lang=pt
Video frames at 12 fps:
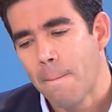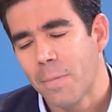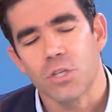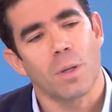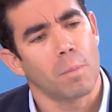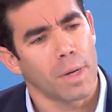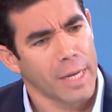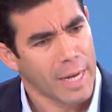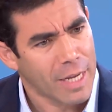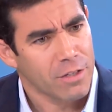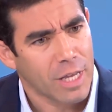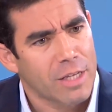mas também
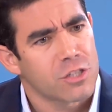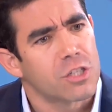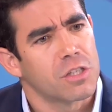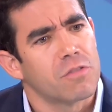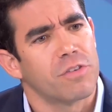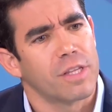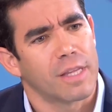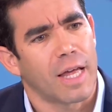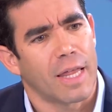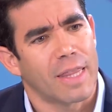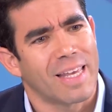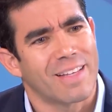essa
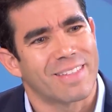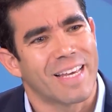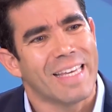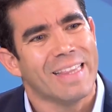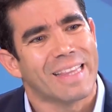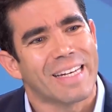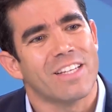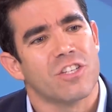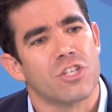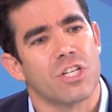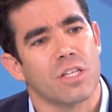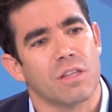assertividade e essa
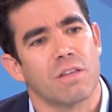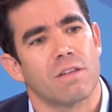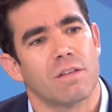intransigente